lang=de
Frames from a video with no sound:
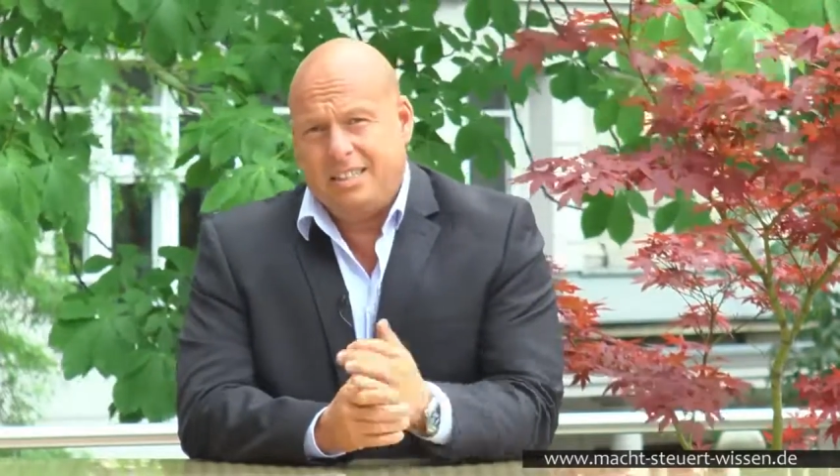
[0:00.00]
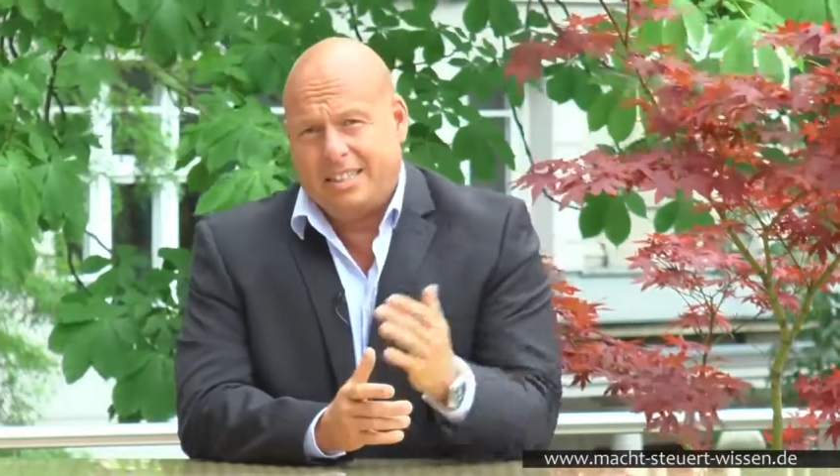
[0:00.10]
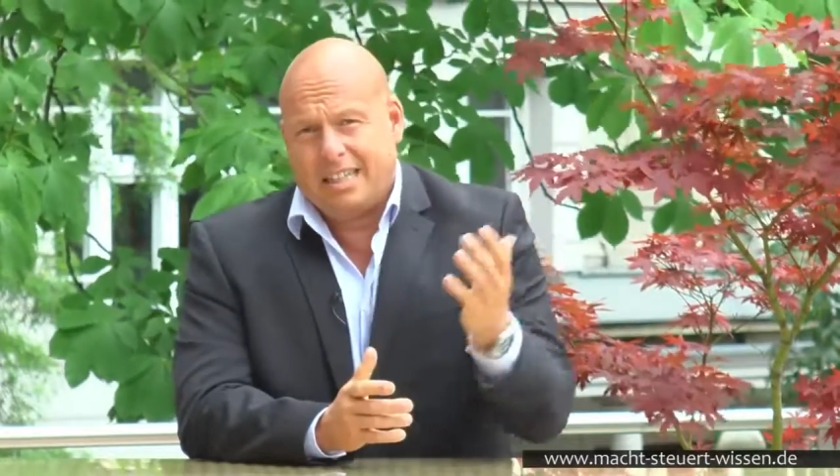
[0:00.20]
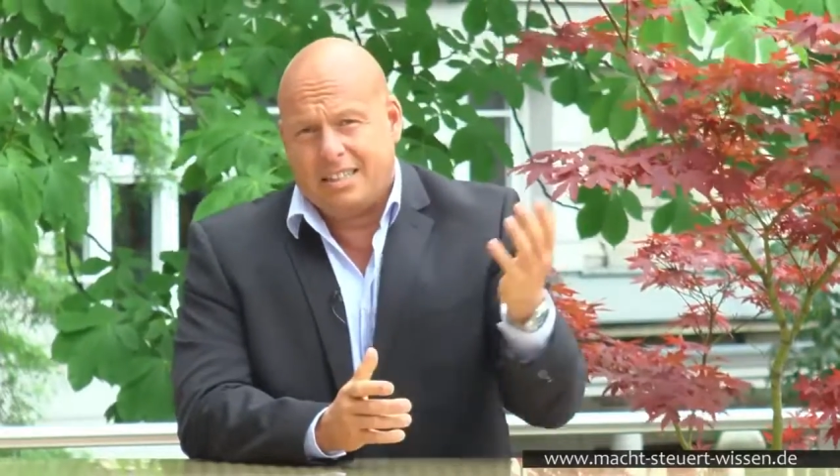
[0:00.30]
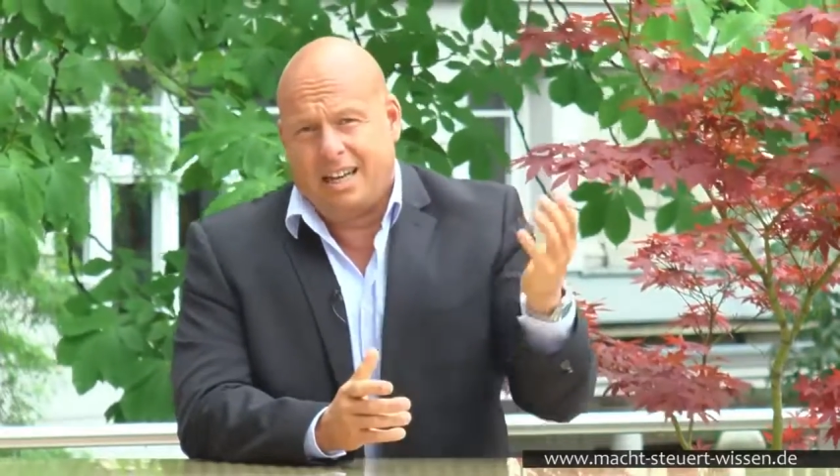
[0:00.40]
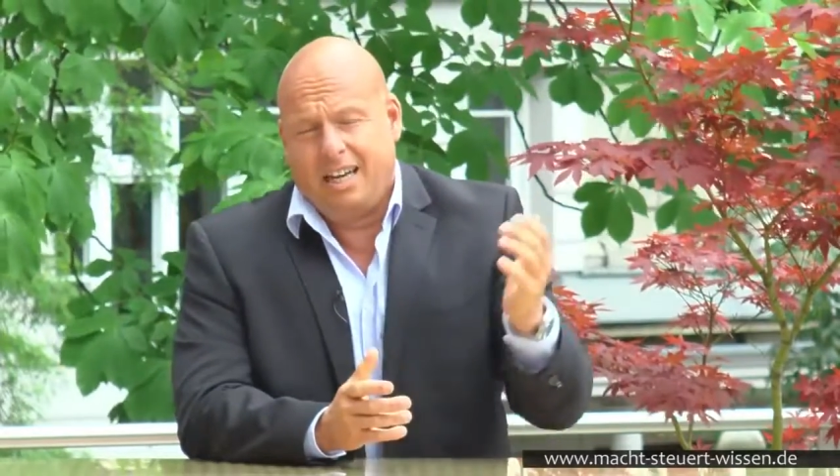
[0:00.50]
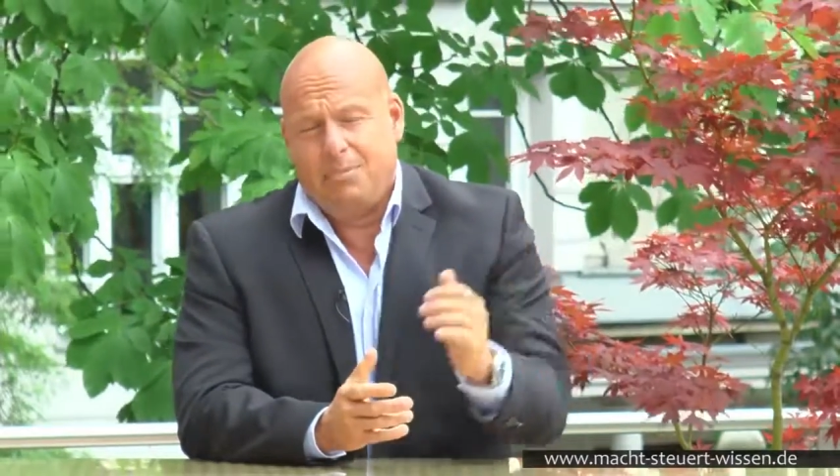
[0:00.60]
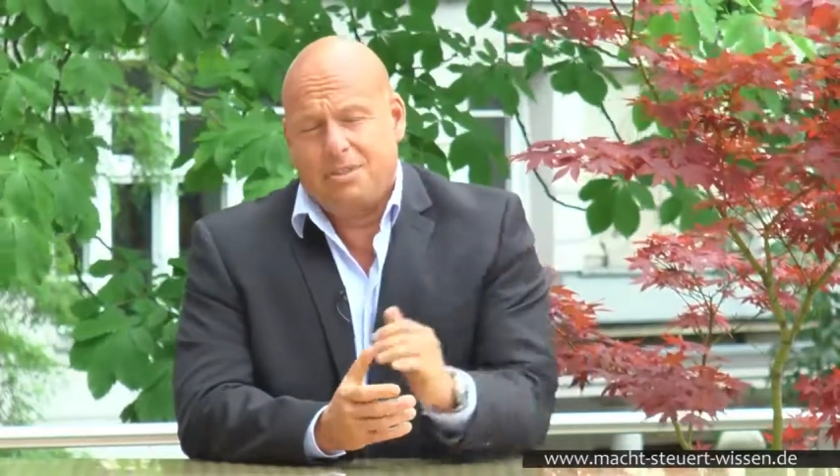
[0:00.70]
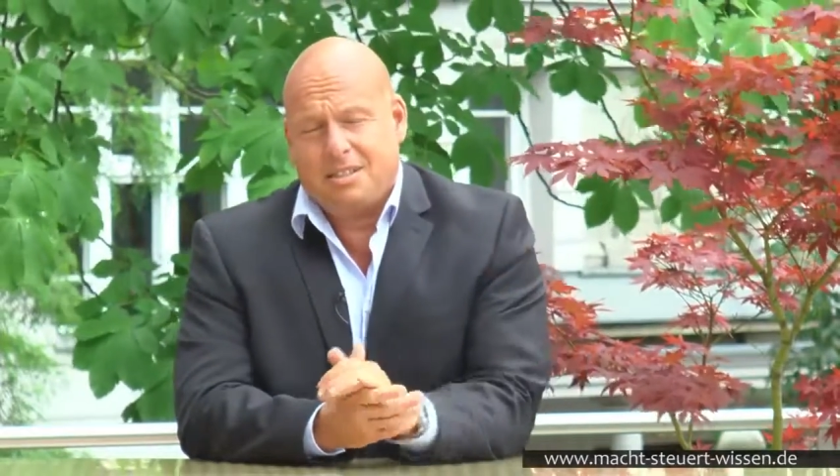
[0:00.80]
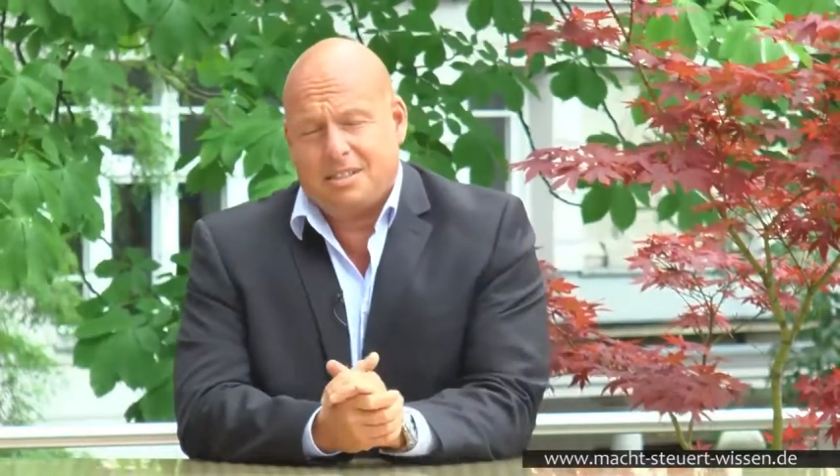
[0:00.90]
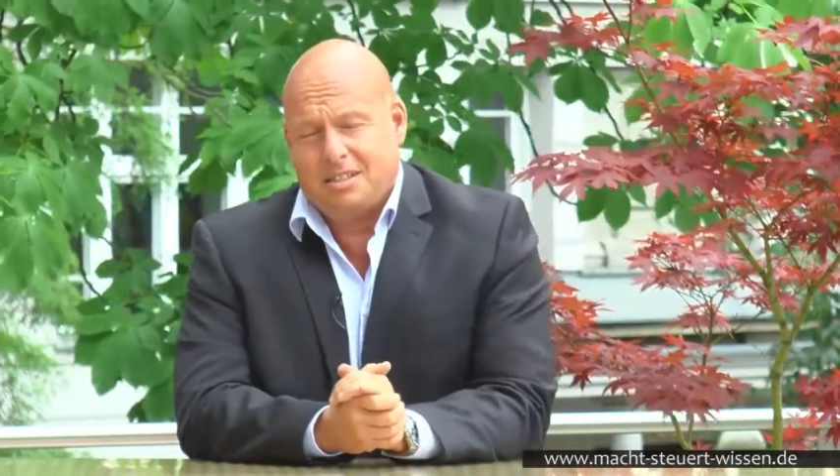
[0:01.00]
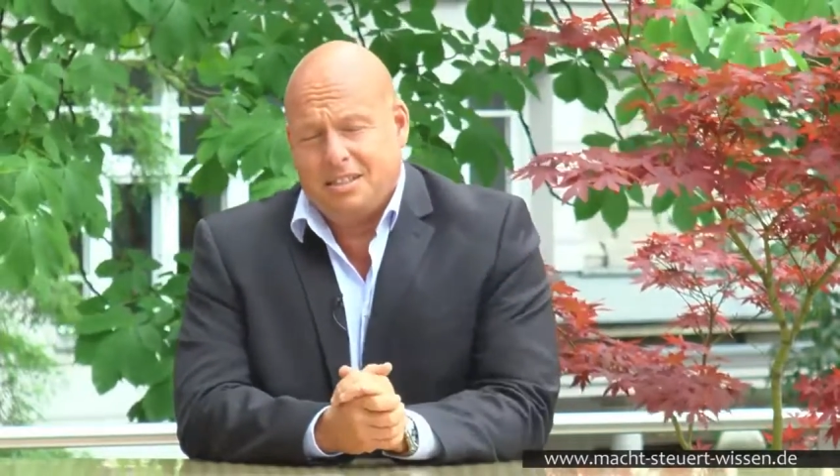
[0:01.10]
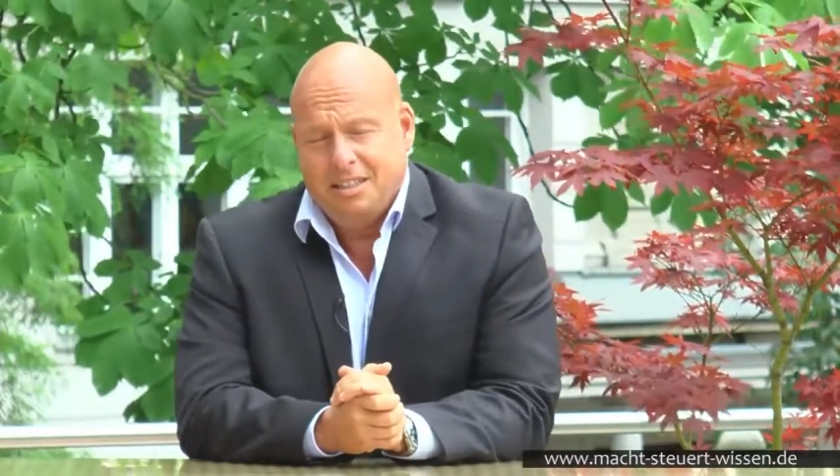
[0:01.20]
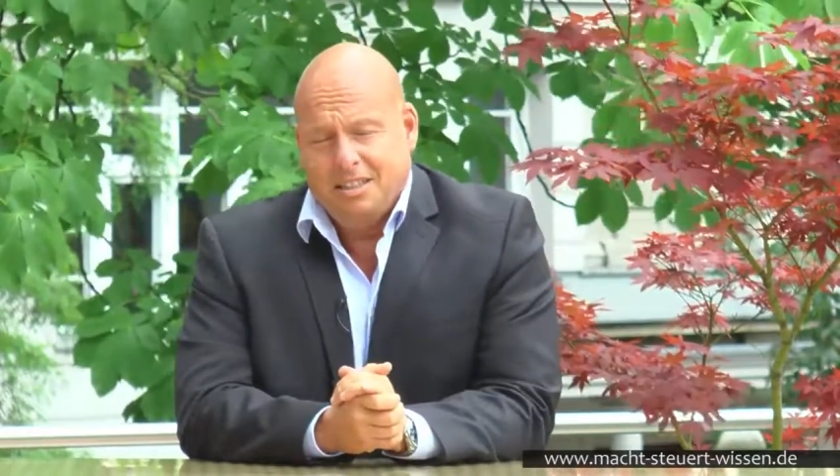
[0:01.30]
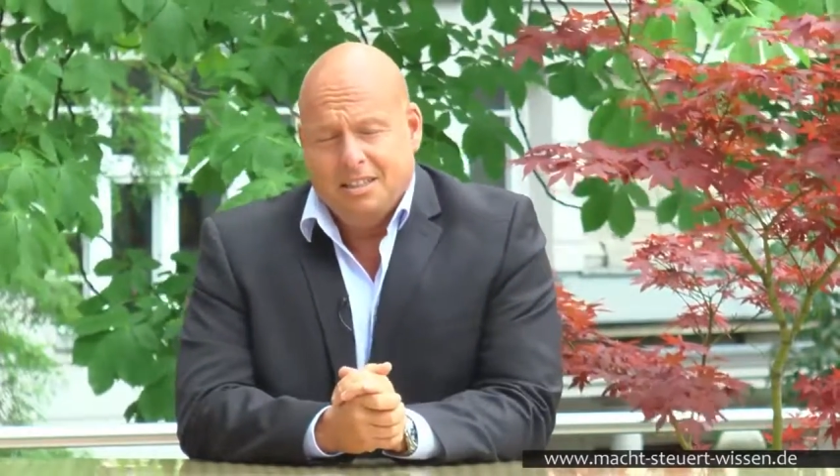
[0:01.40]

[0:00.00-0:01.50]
die eine Gärtnerei besitzen,